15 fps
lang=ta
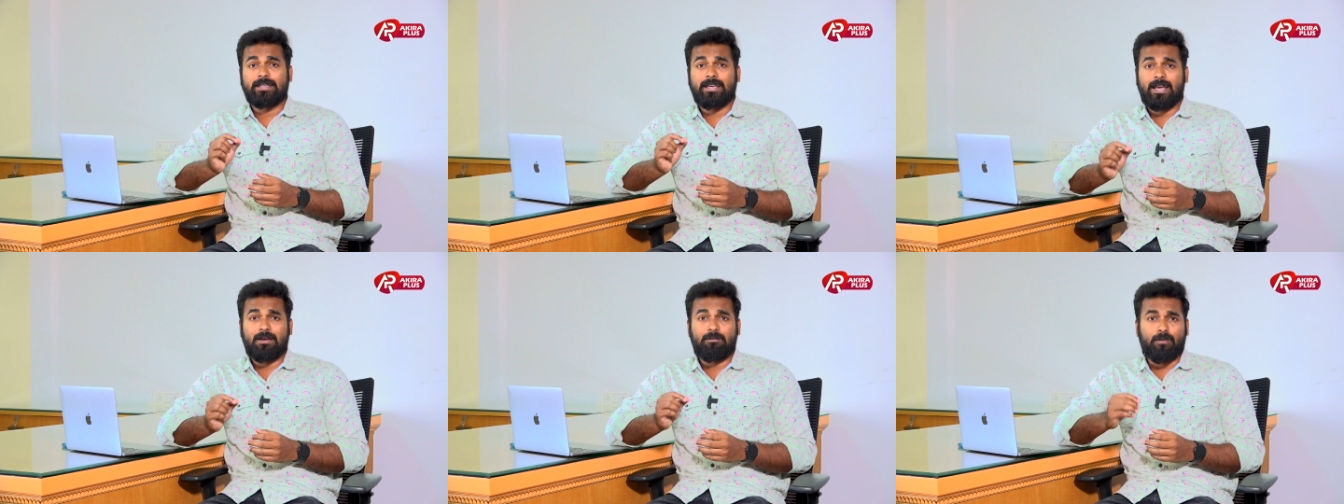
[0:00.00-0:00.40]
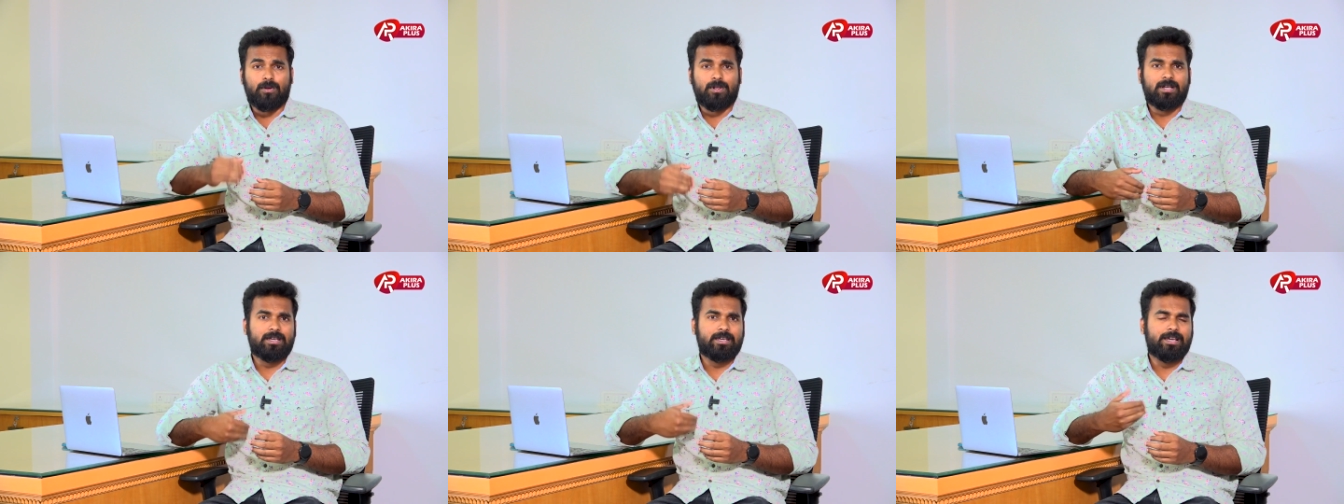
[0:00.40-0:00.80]
ஏன்
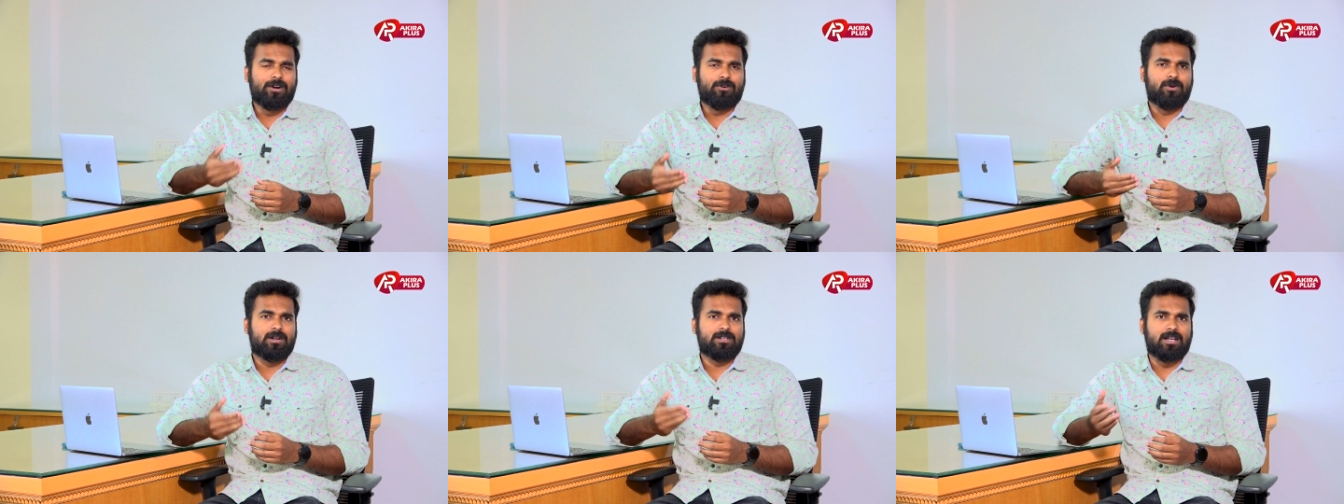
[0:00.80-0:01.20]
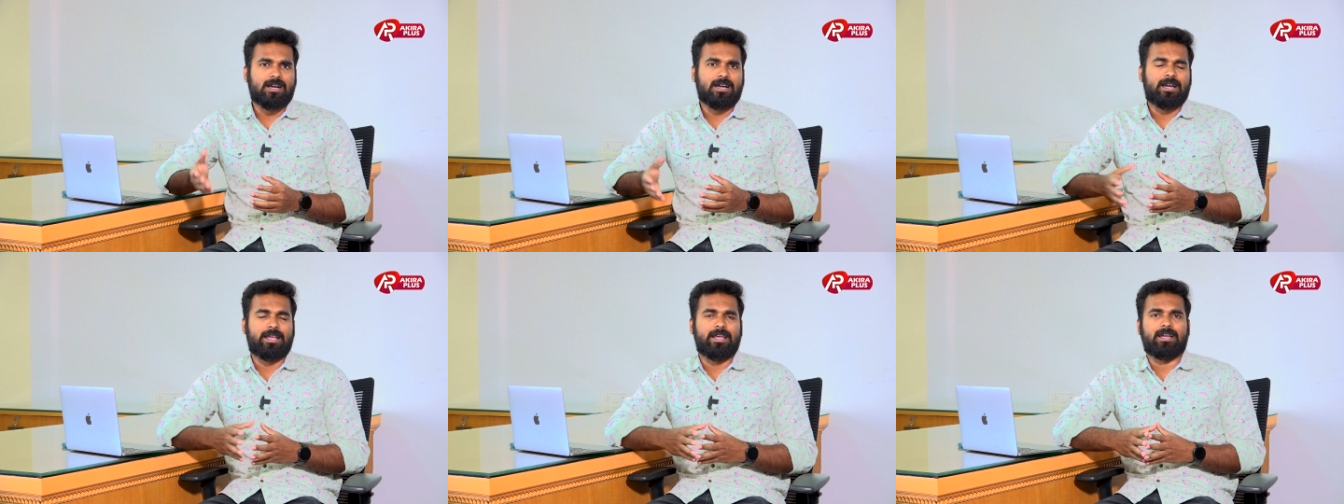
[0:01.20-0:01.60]
இப்போது இயக்குனர்
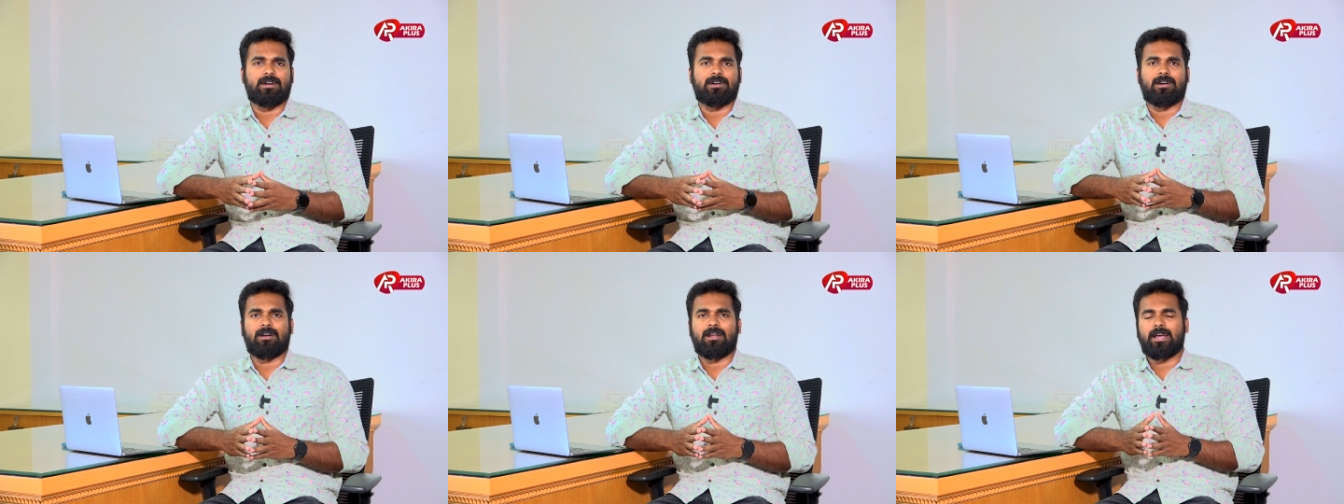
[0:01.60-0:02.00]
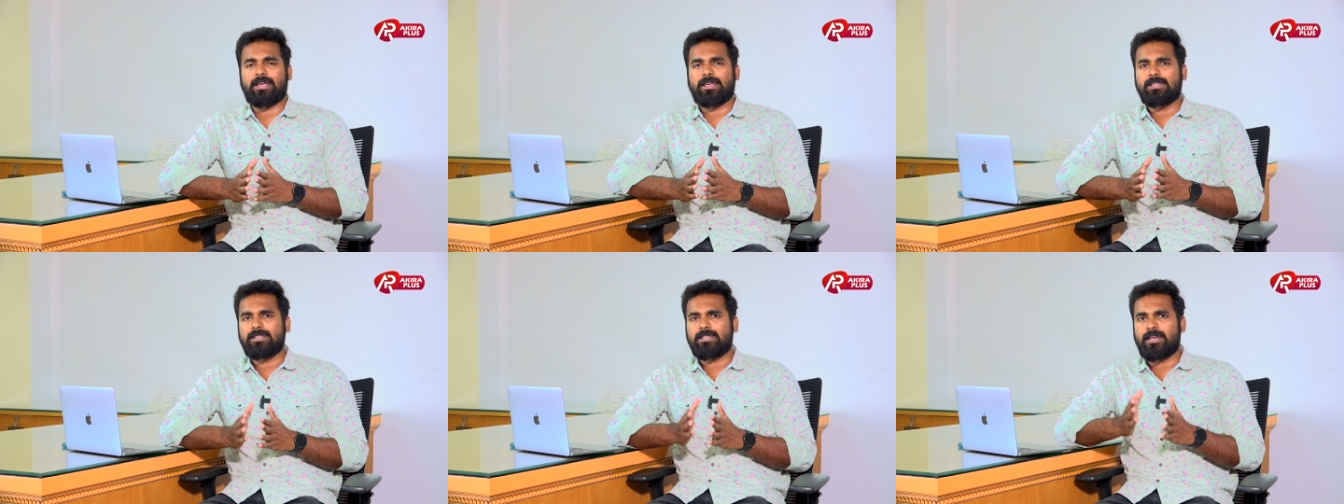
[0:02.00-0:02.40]
சங்கர் இயக்கிட்டு இருக்க
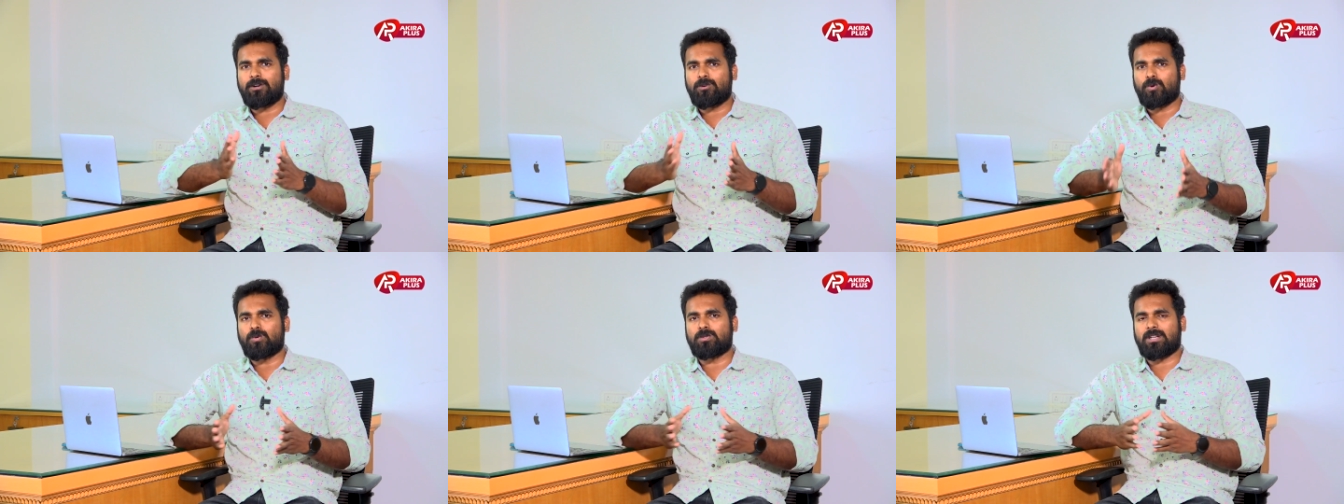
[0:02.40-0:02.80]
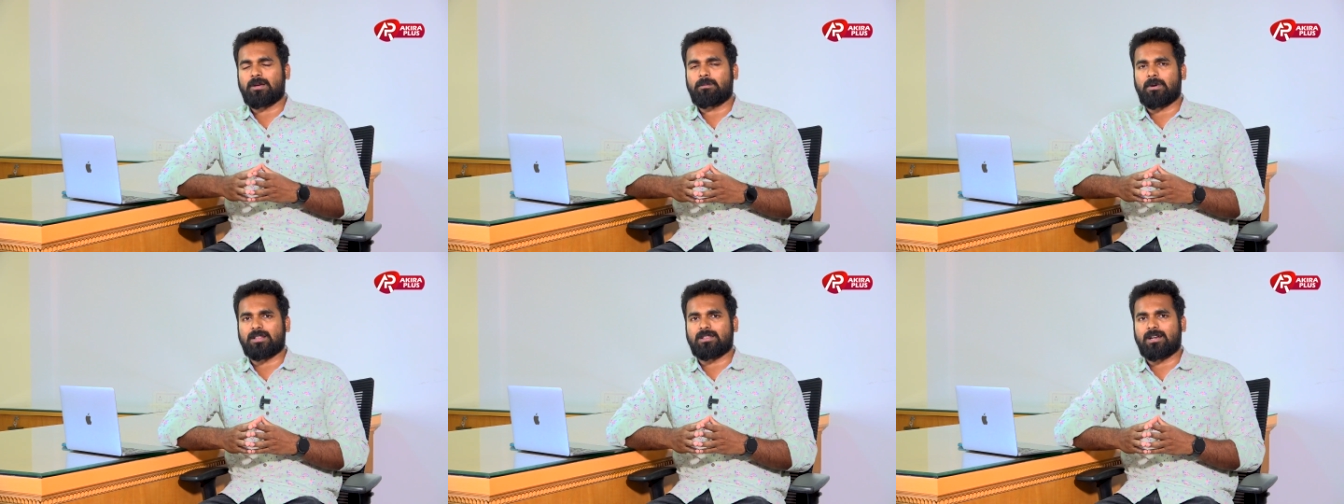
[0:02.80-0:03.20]
இந்தியன் டூ
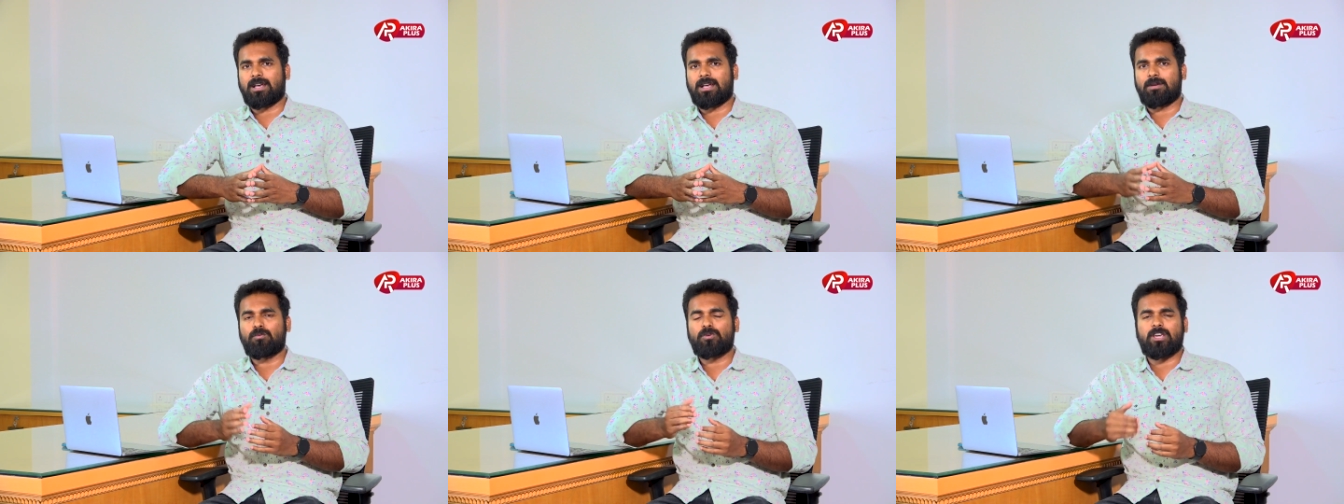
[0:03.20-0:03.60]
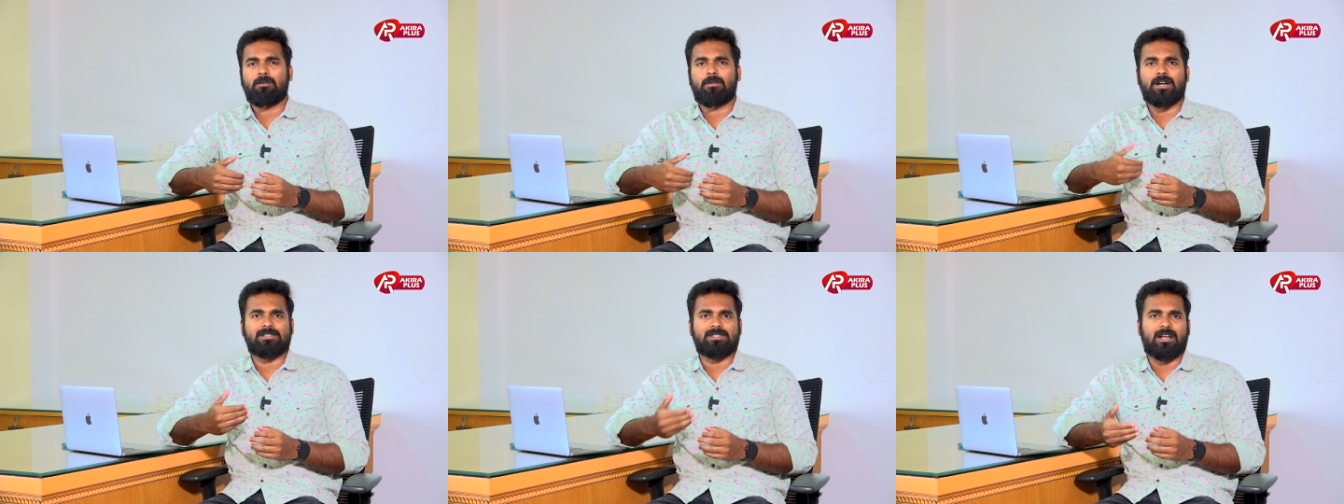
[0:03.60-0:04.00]
திரைப்படத்தில்
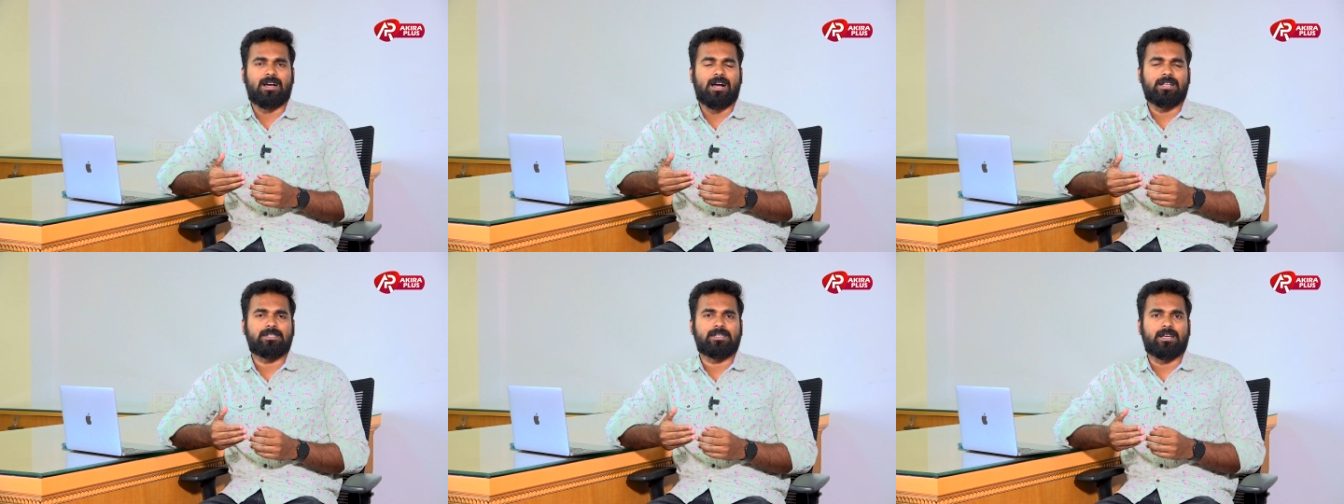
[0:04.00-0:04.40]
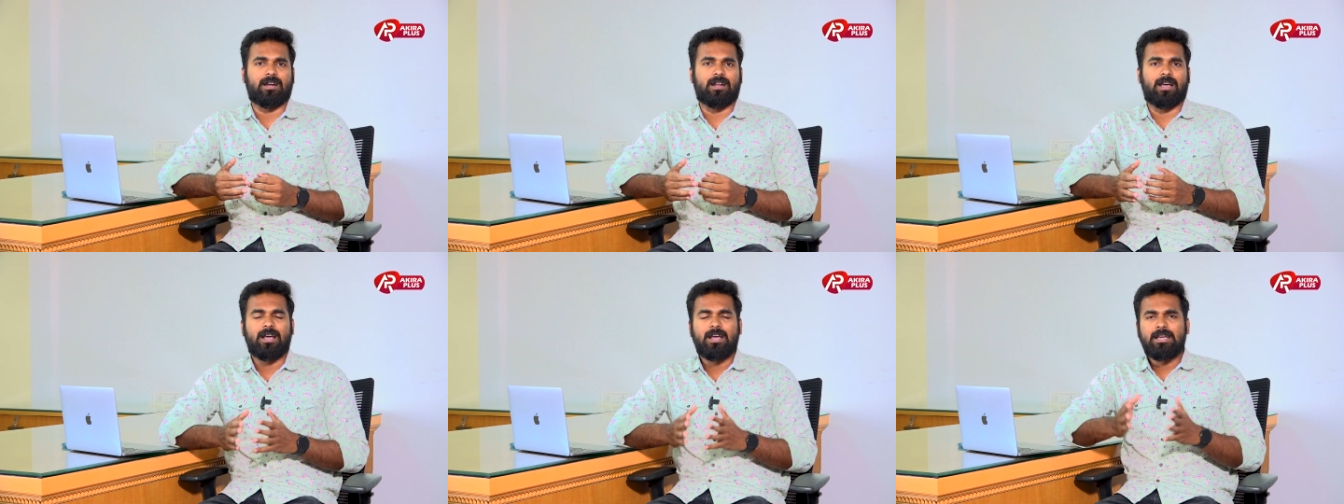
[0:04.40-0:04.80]
முக்கியமான சில
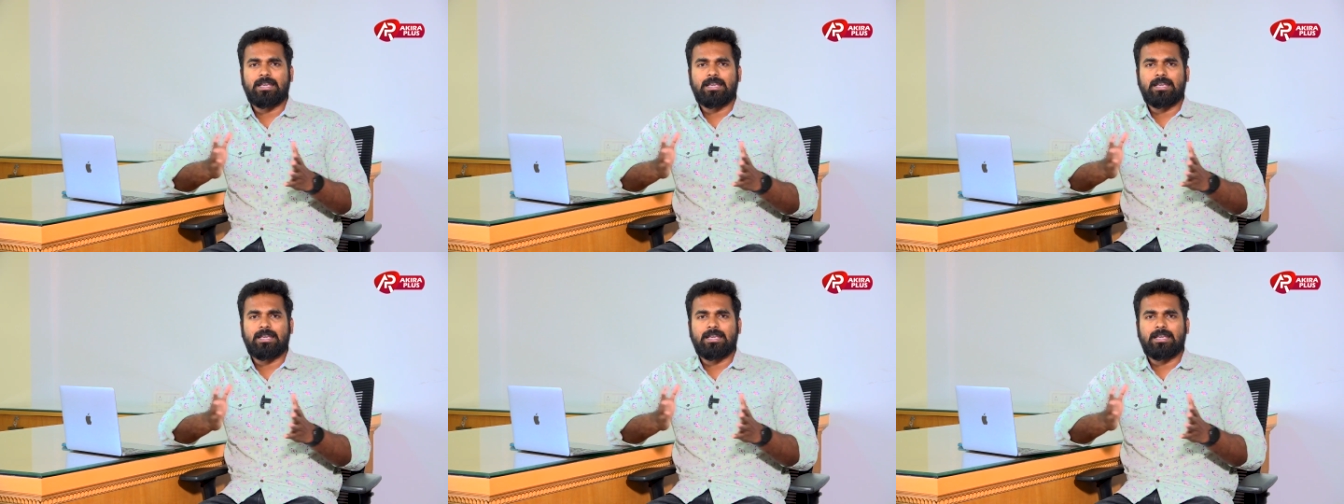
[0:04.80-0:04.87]
காட்சிகளை